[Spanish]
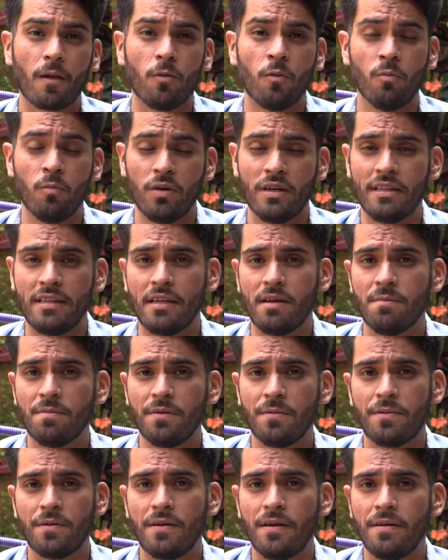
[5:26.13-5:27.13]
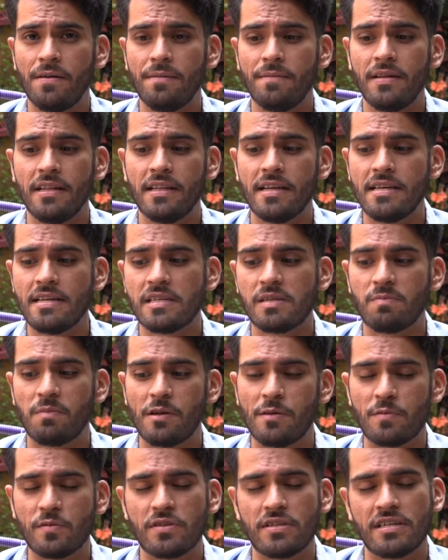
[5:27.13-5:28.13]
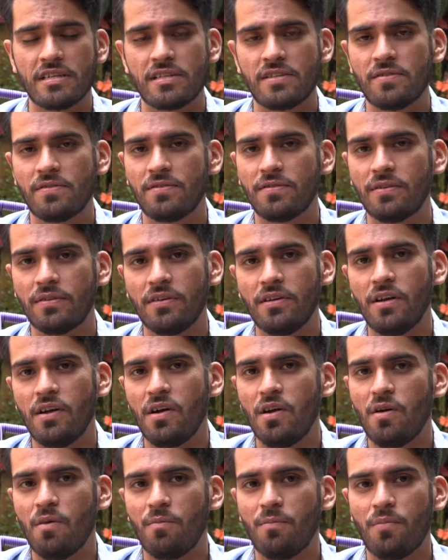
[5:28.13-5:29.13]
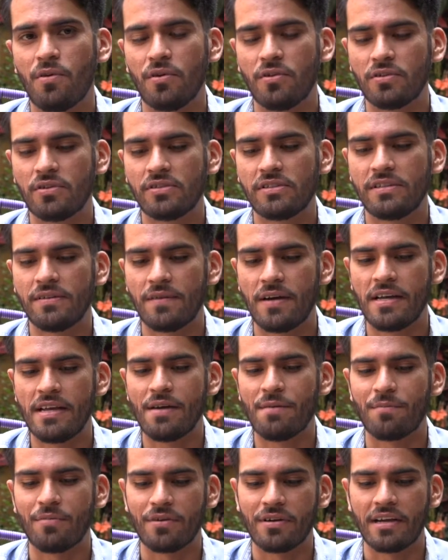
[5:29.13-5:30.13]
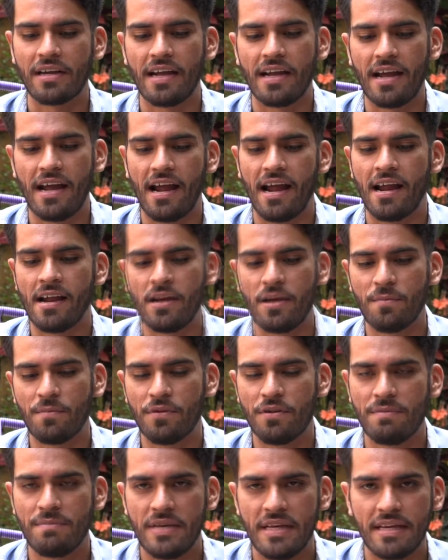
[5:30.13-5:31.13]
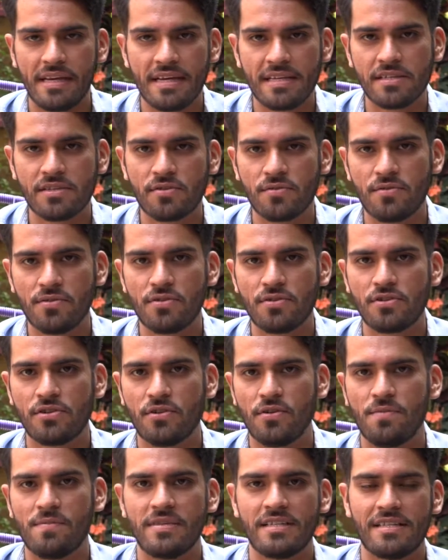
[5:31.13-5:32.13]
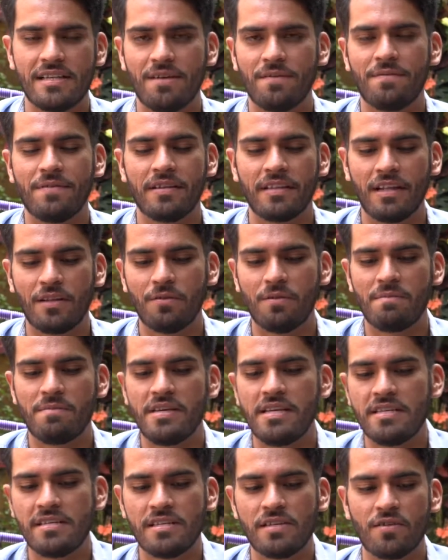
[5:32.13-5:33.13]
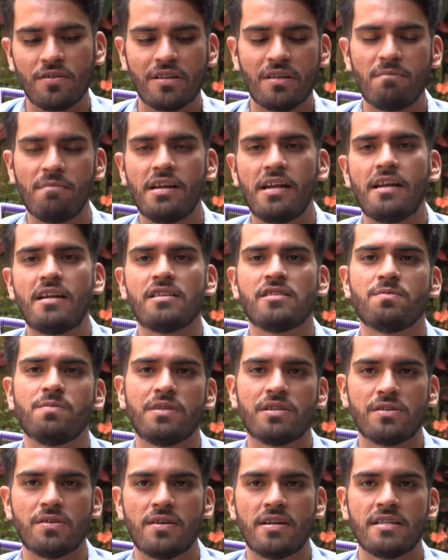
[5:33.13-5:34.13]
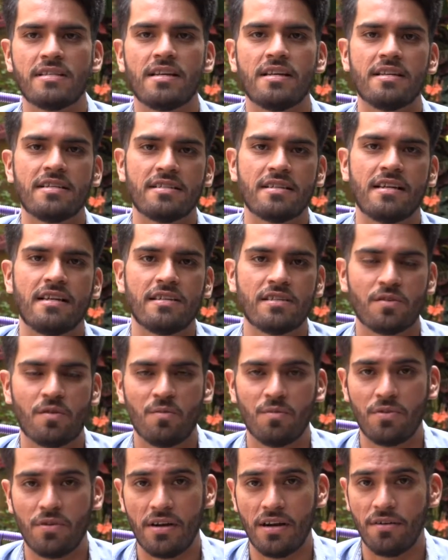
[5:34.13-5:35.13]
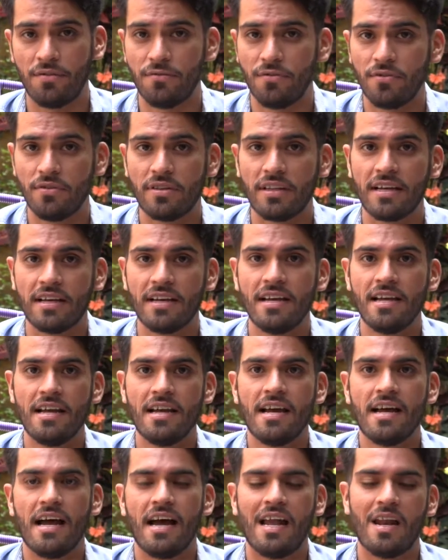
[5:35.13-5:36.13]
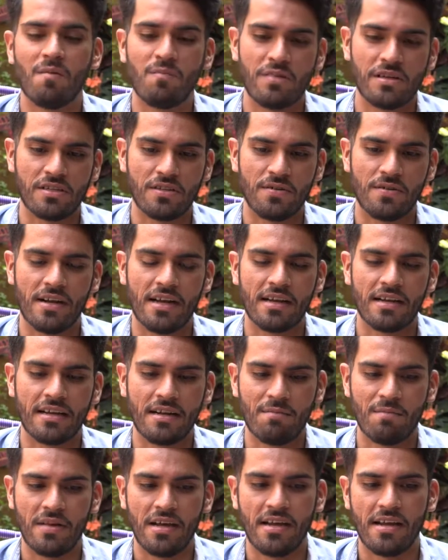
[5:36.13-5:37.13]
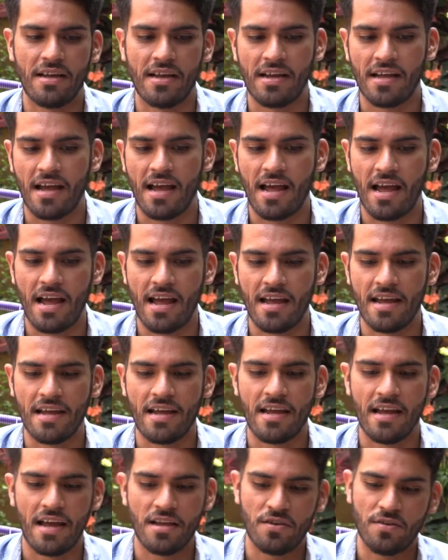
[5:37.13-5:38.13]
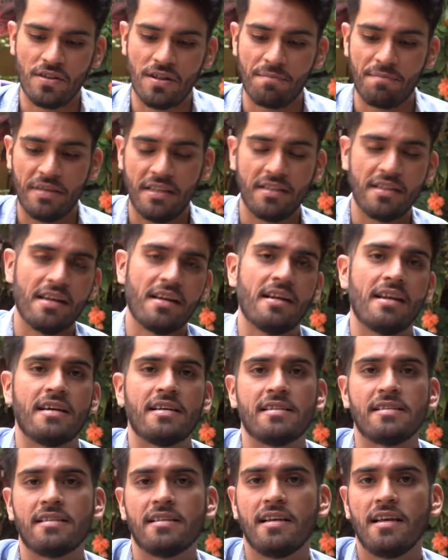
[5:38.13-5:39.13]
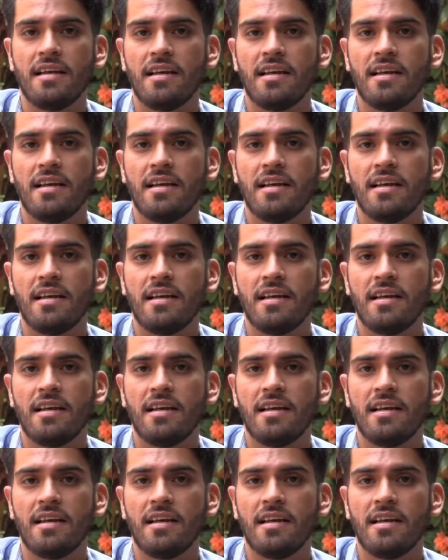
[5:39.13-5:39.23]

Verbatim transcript: un buen tiempo probablemente y esperemos que esto pronto se vaya porque, por ejemplo, en mi caso no solo me está afectando a mí, sino también a las personas a las que les compro la fruta, a la persona que me eh, ayuda a pintar las,